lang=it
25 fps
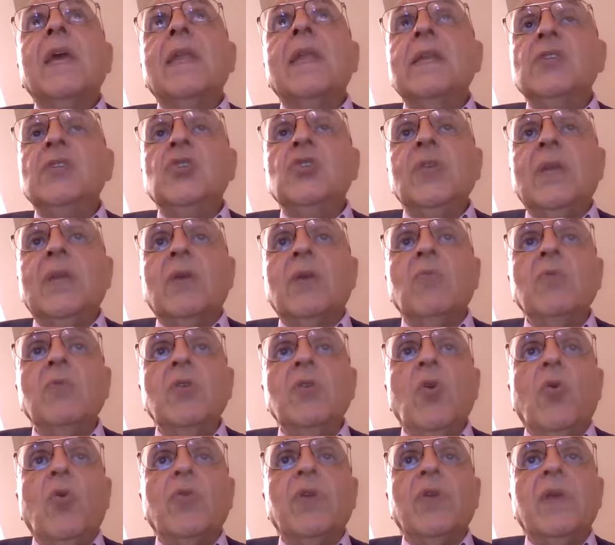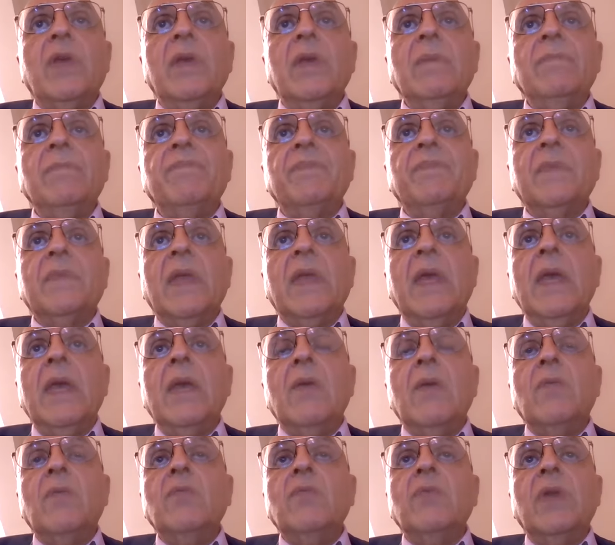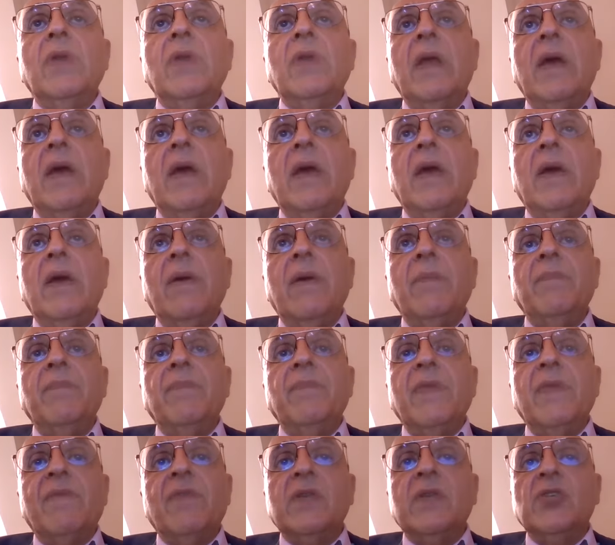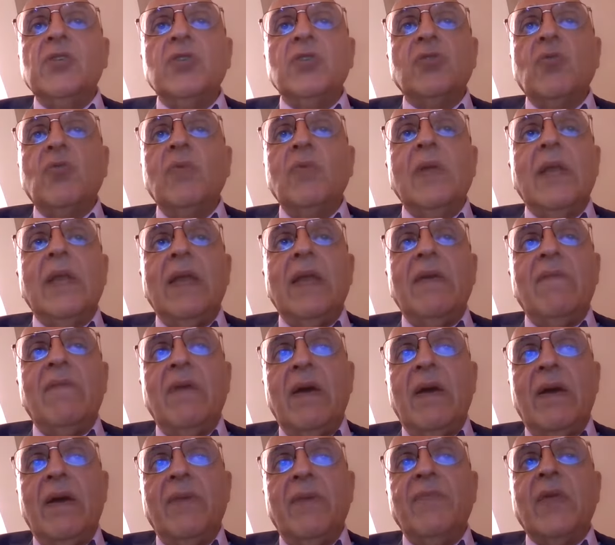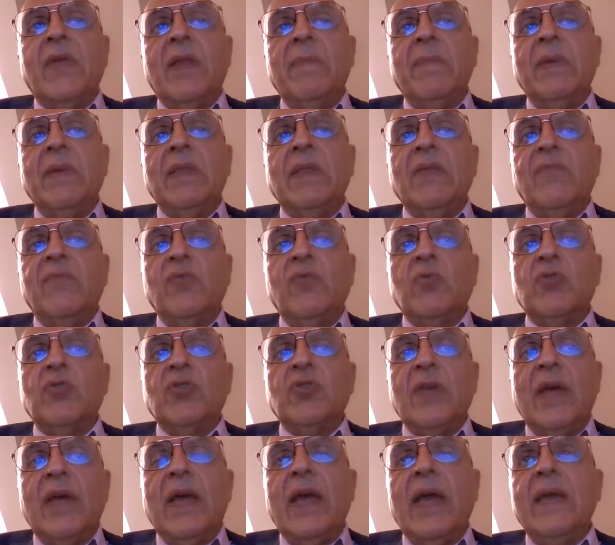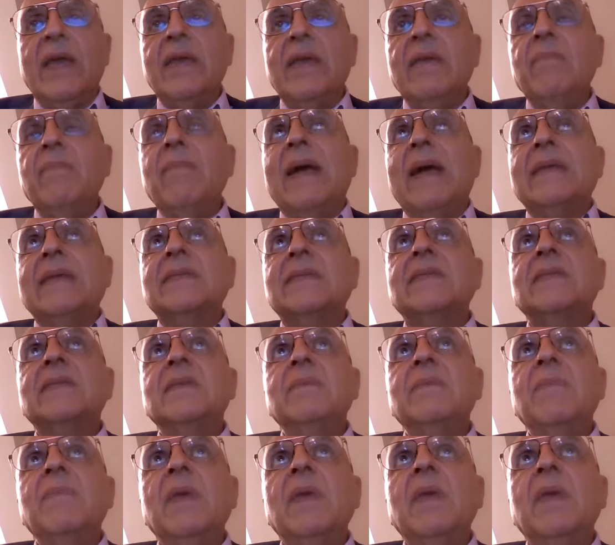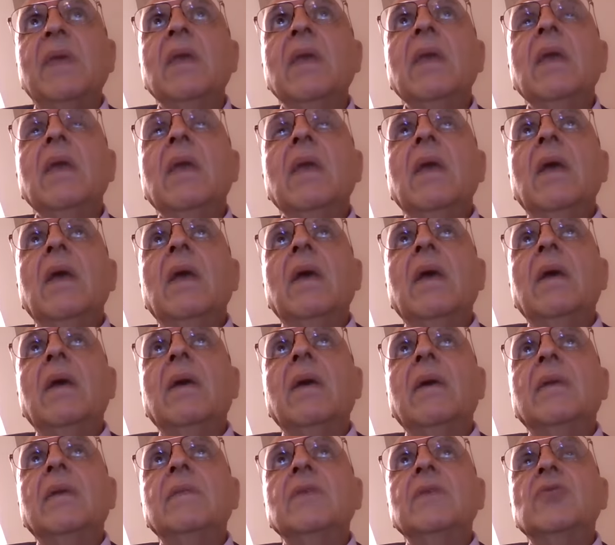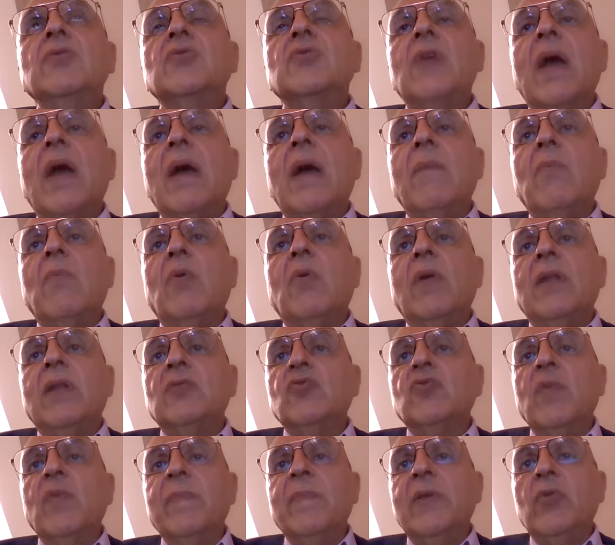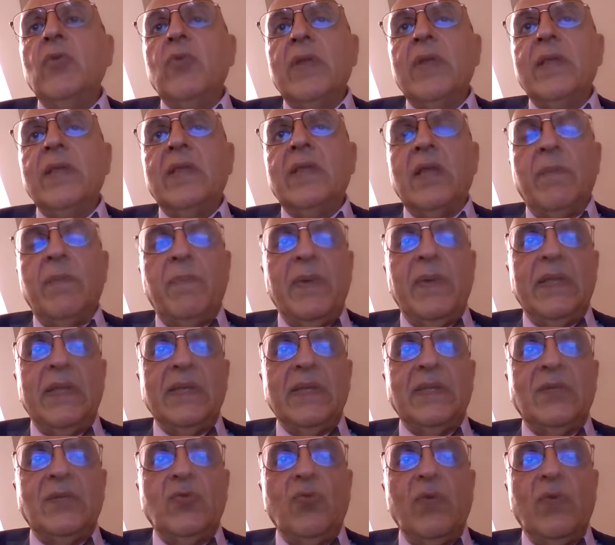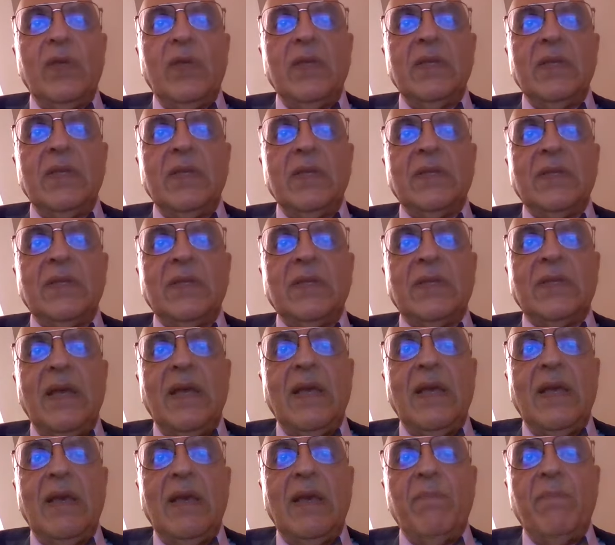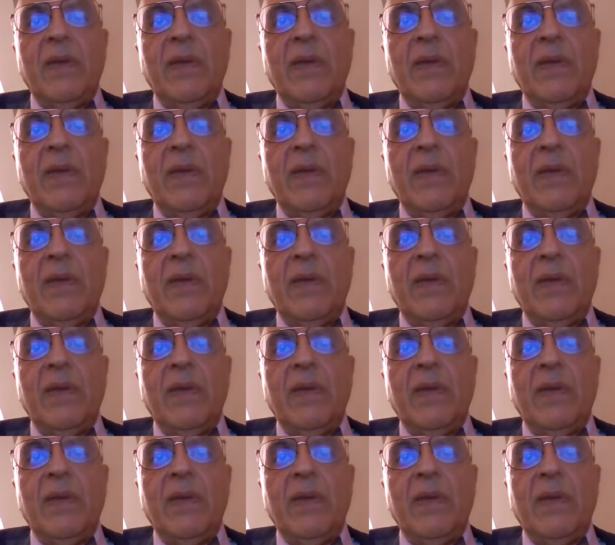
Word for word: recita con gli occhi e un eh, Francesco Di Leva veramente forse ai massimi, eh, diciamo, alla sua migliore interpretazione di sé